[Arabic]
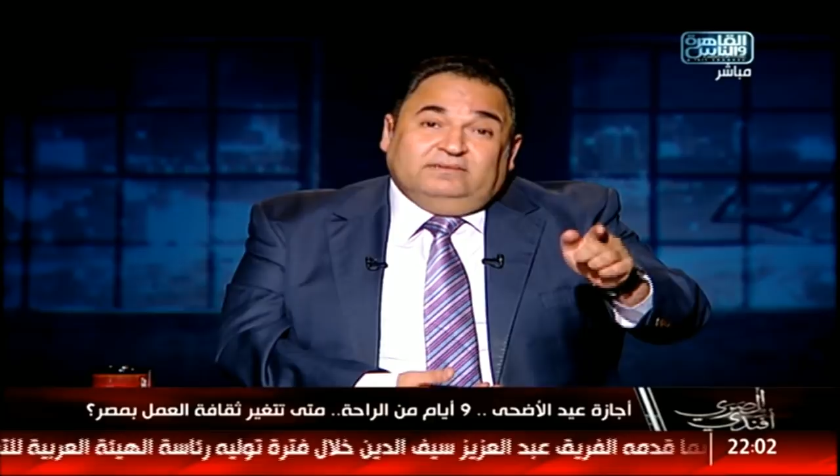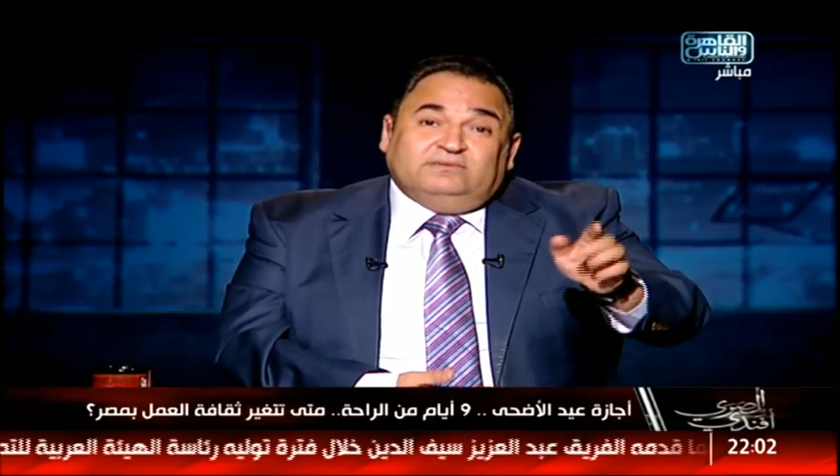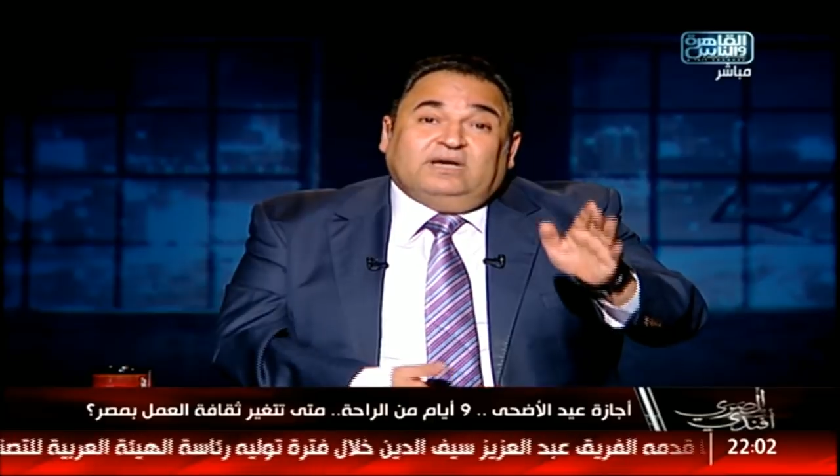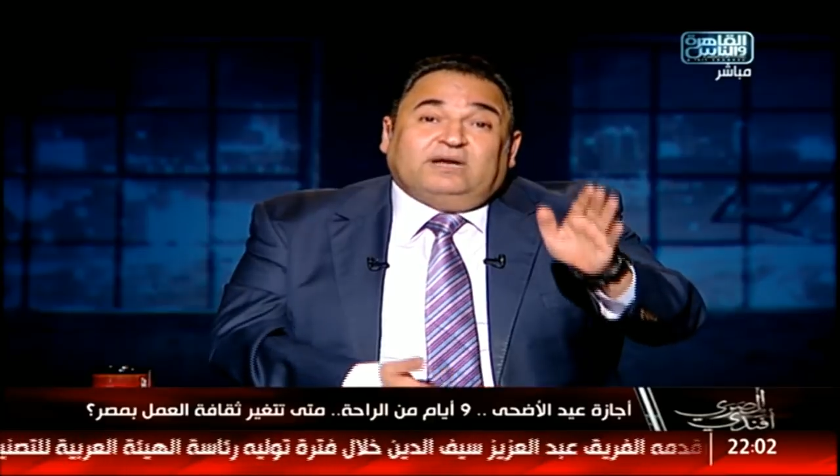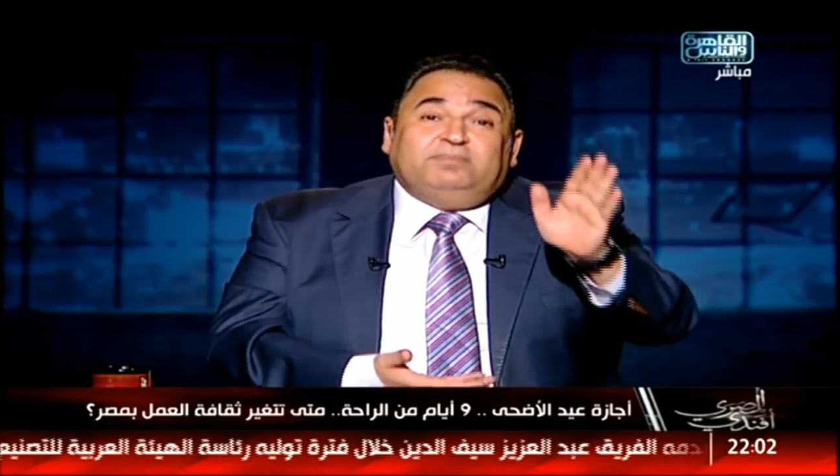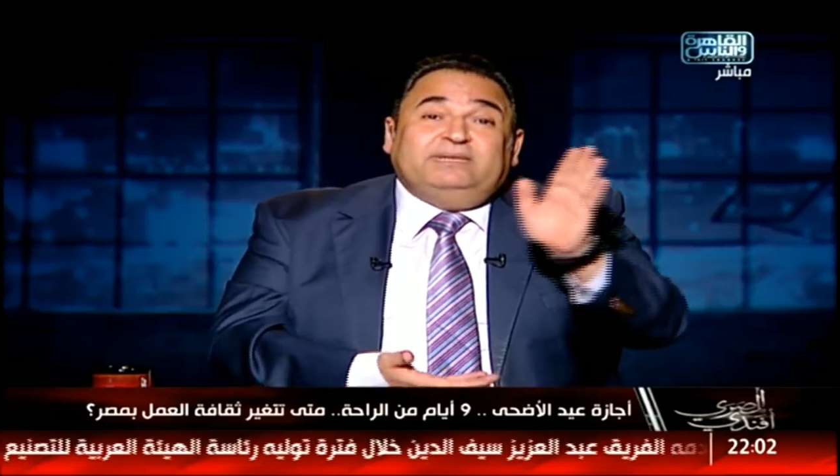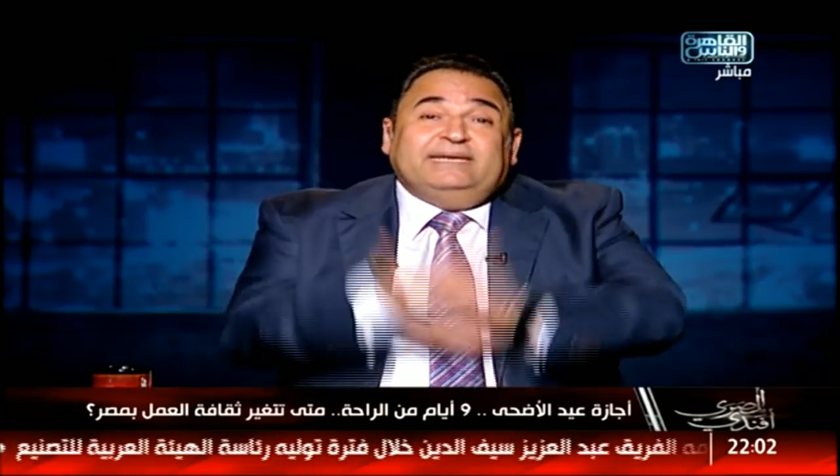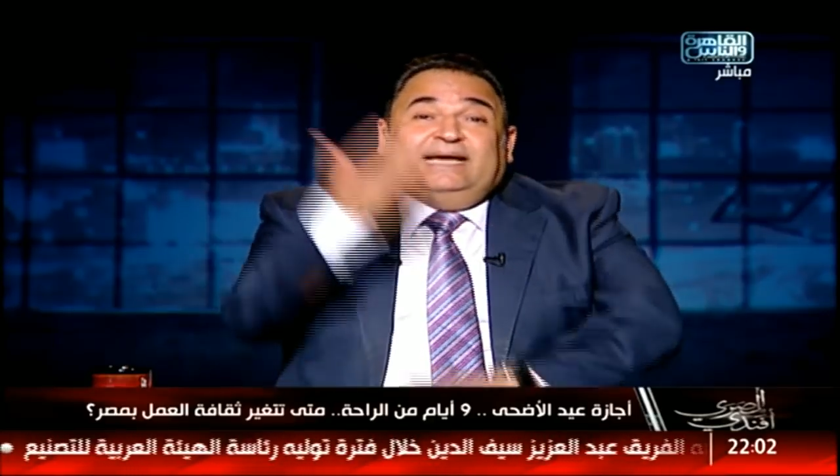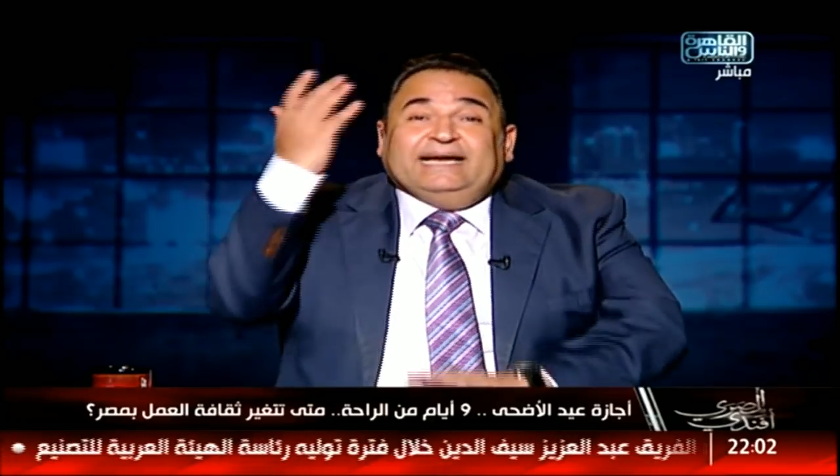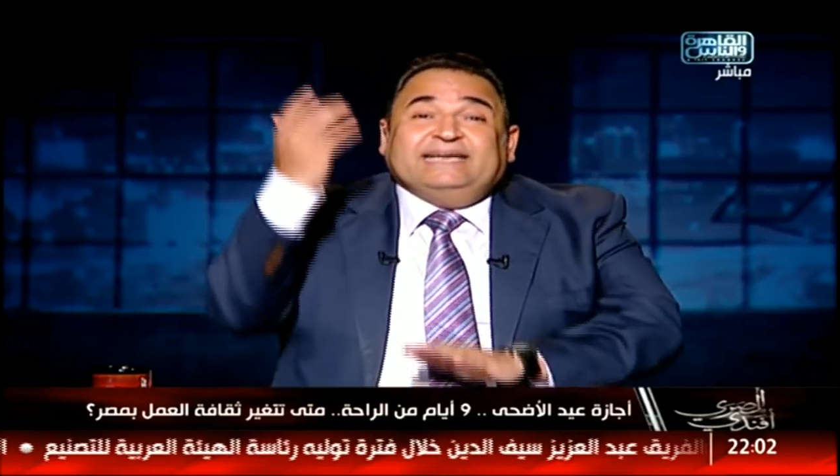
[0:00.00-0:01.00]
ضاربين
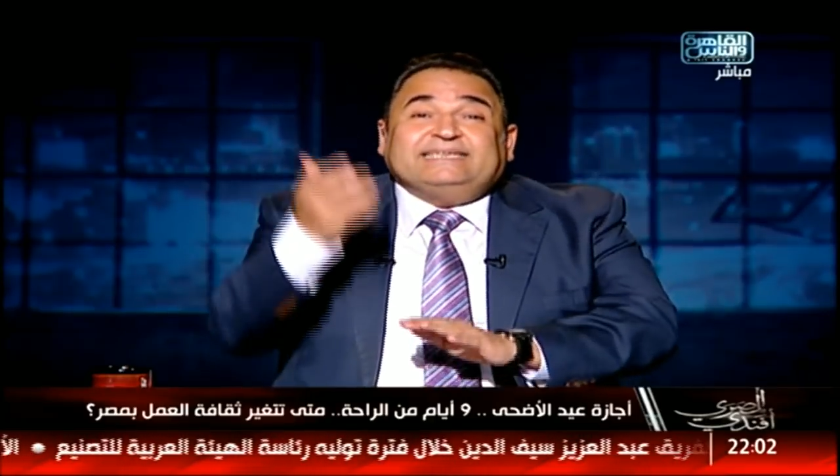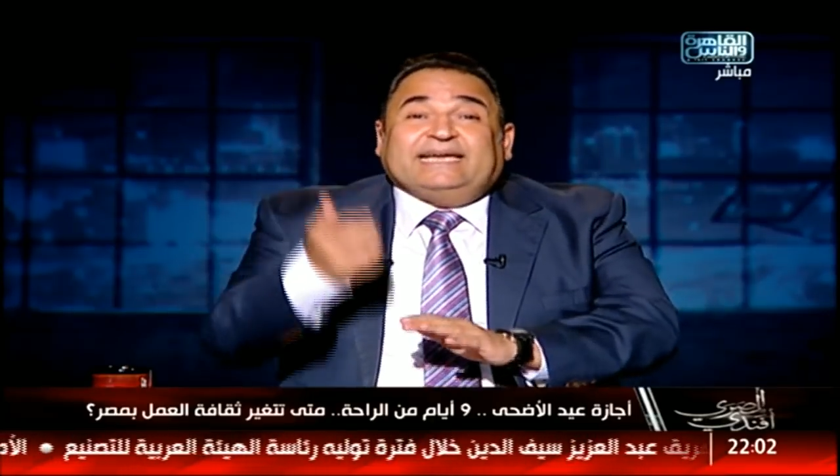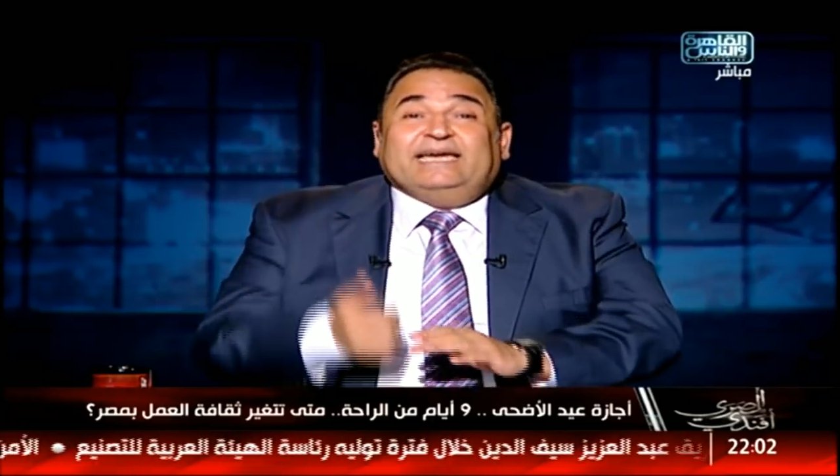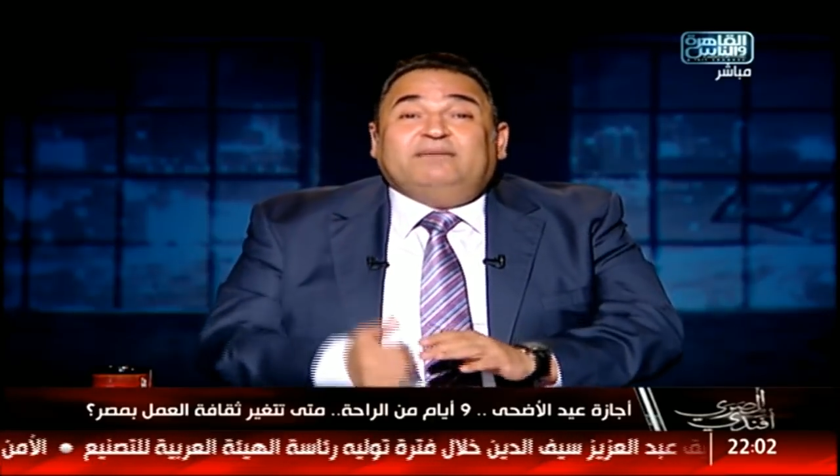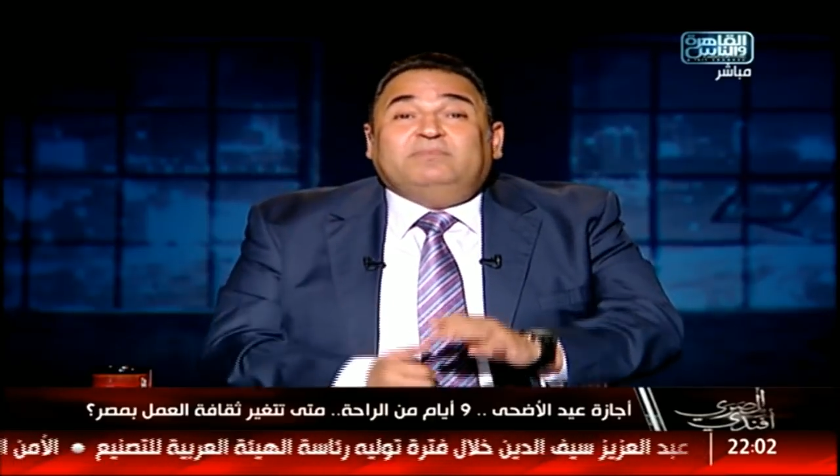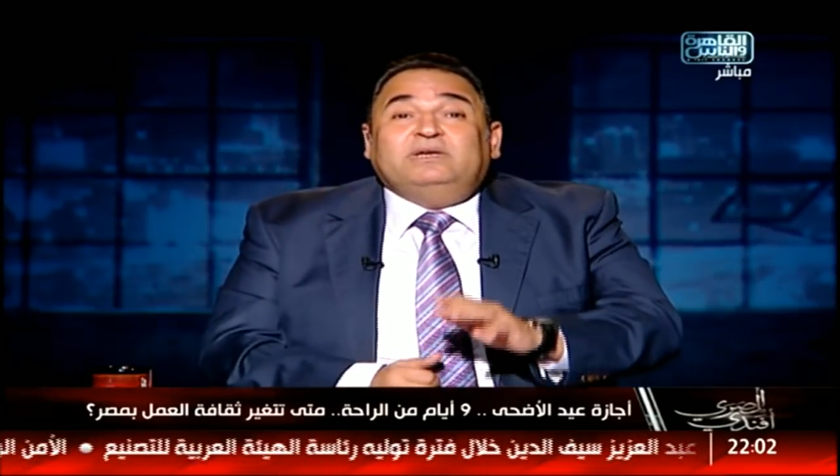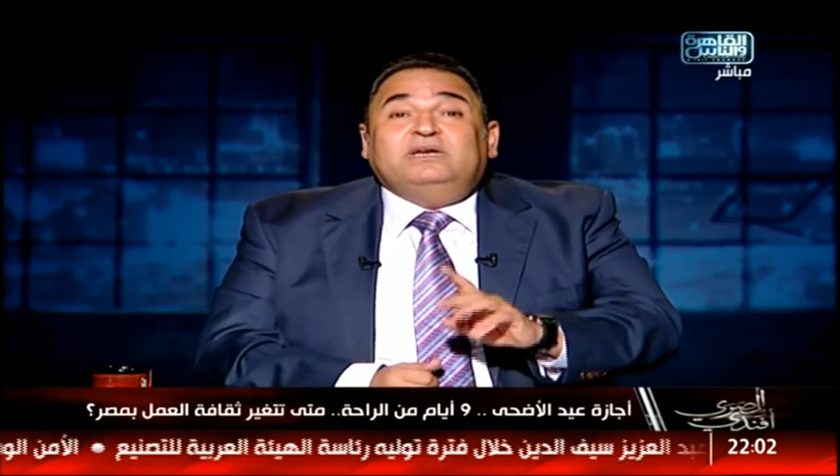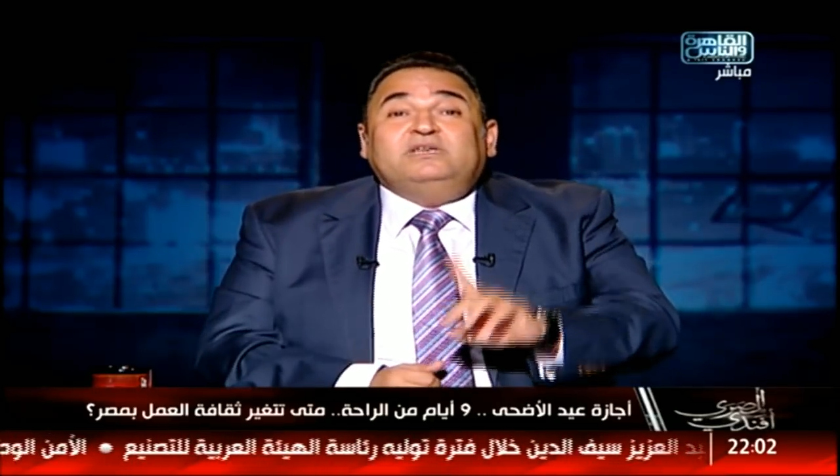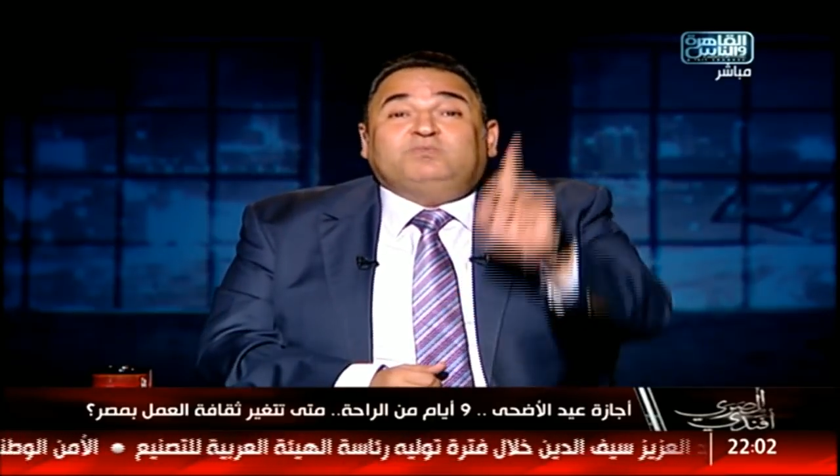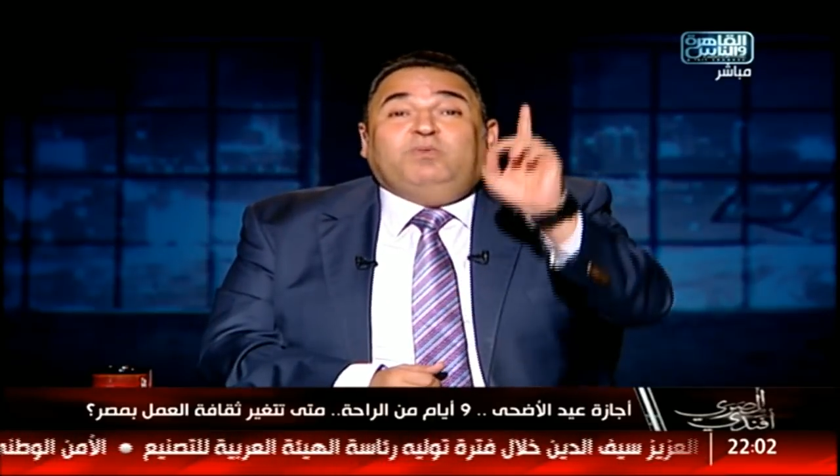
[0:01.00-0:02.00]
اجازه كام
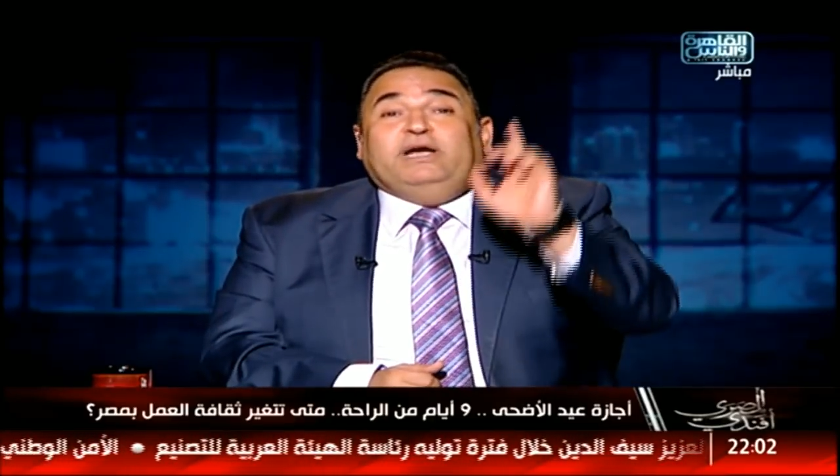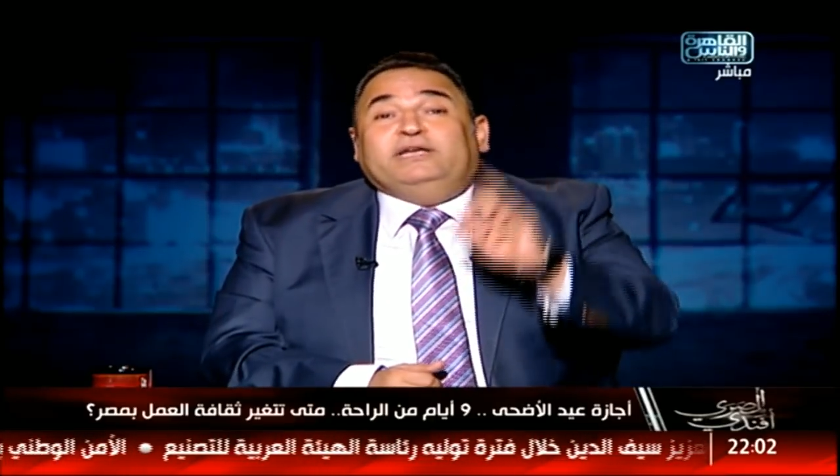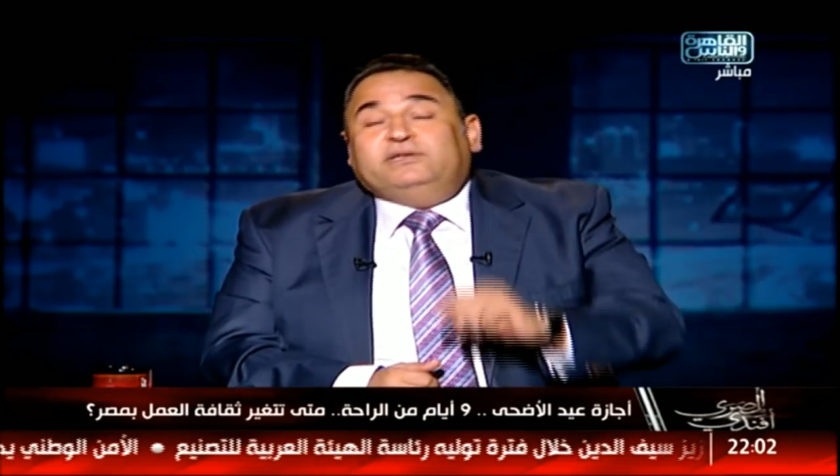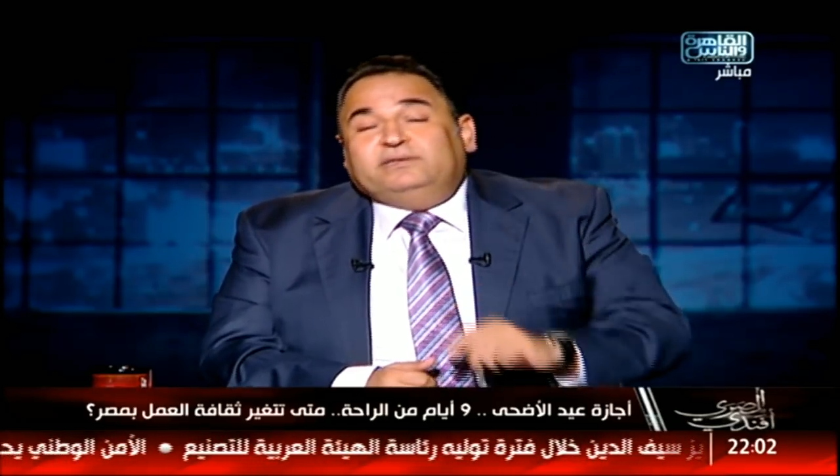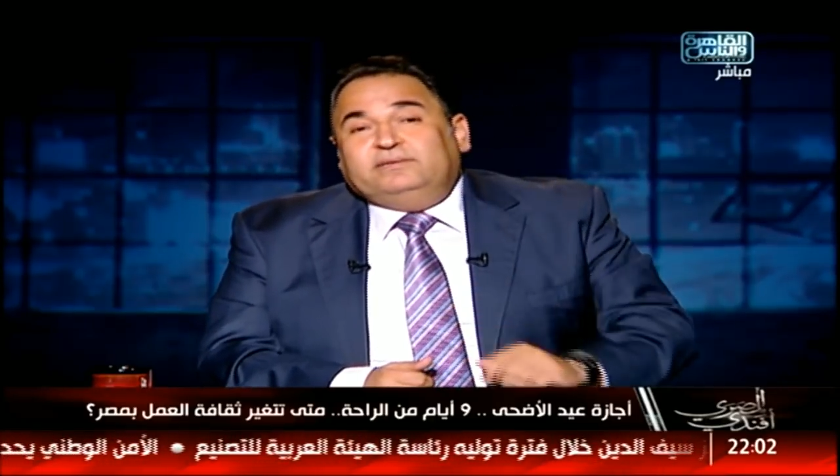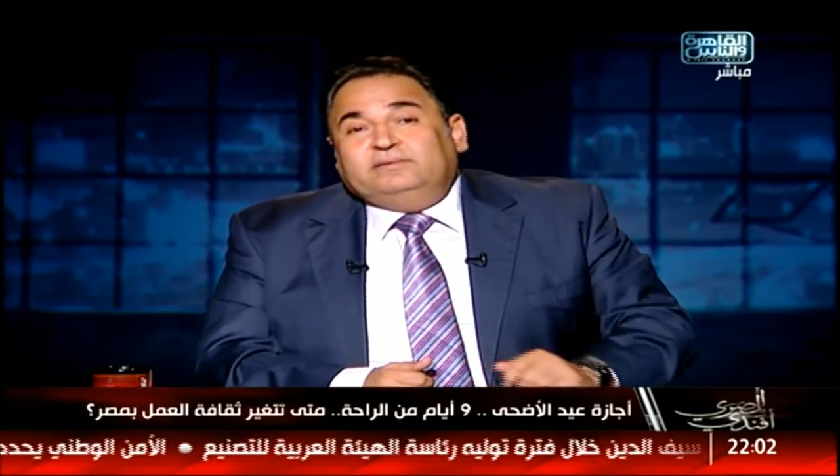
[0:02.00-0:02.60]
اسبوعين